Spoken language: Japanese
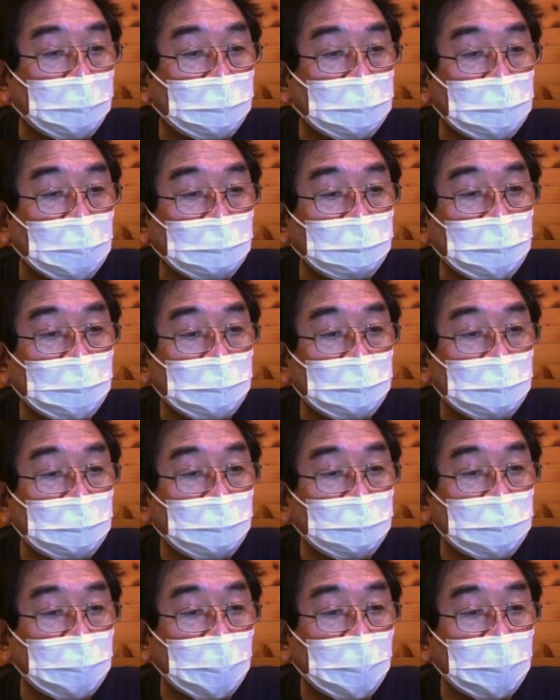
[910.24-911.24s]
昨日
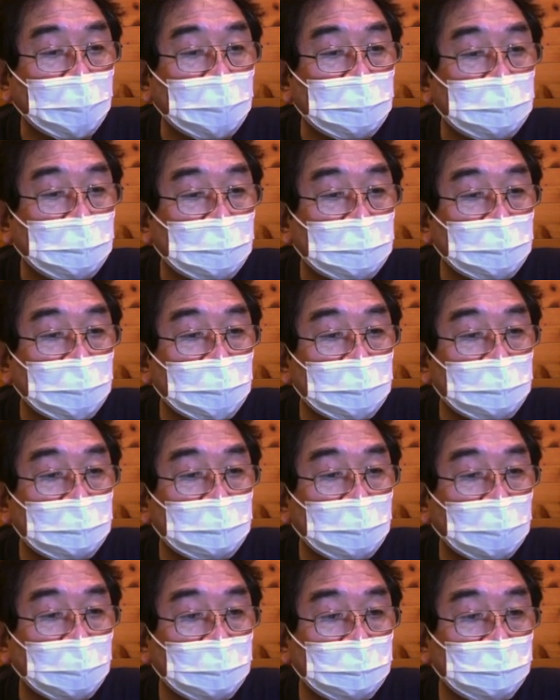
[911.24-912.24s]
少し早いですが
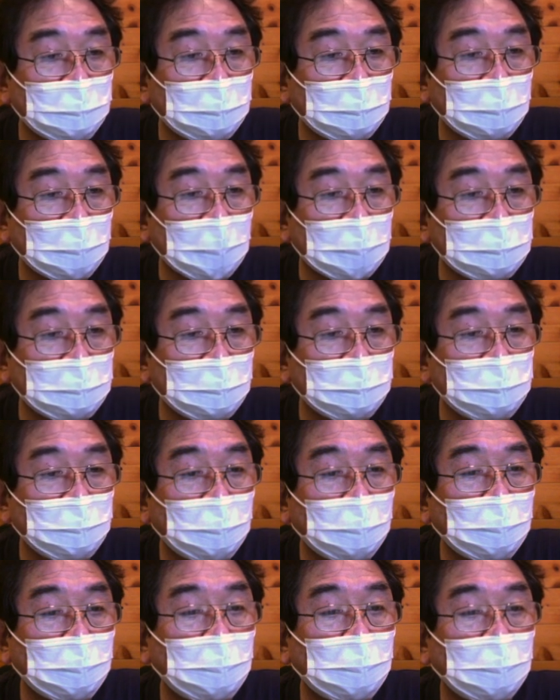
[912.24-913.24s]
シーズンラスト
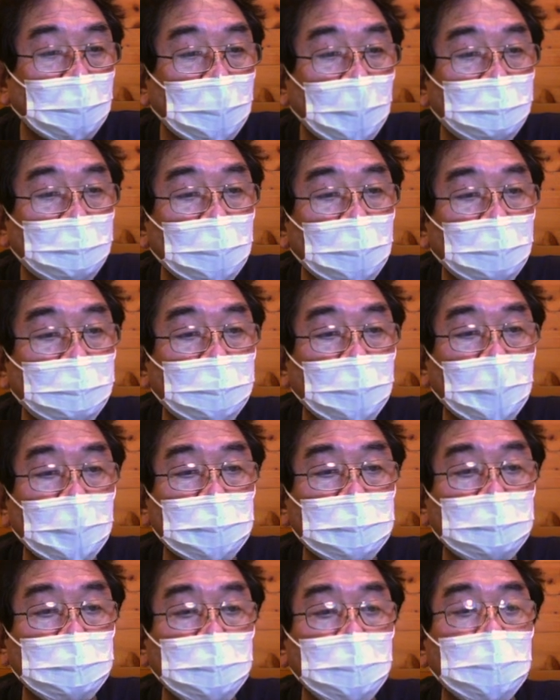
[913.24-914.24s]
長考で南
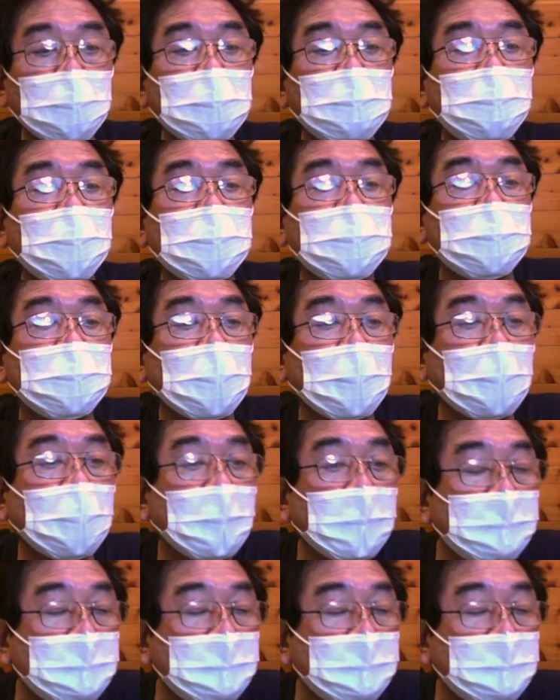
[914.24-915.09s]
会津に行きました。